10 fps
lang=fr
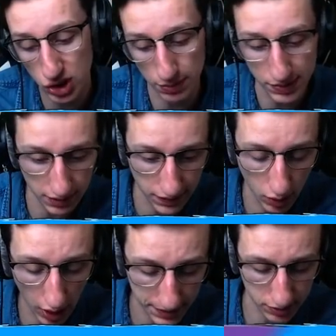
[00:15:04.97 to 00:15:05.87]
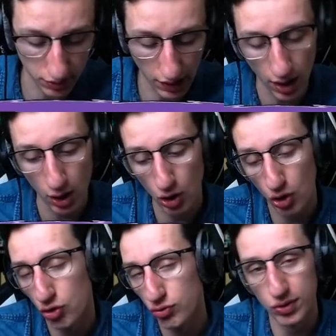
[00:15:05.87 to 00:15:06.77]
j'ai mis cette vidéo là parce qu'il a,
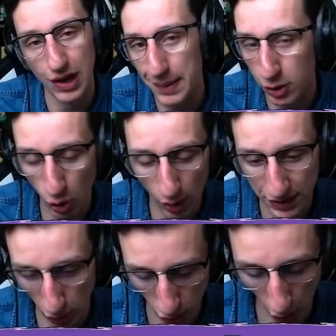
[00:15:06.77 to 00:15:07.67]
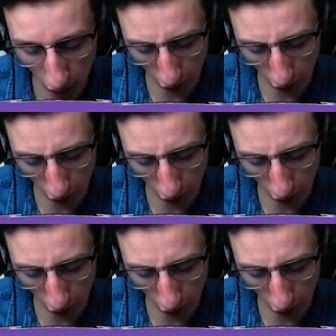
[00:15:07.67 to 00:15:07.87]
il a mis 2-3 petits trucs drôles.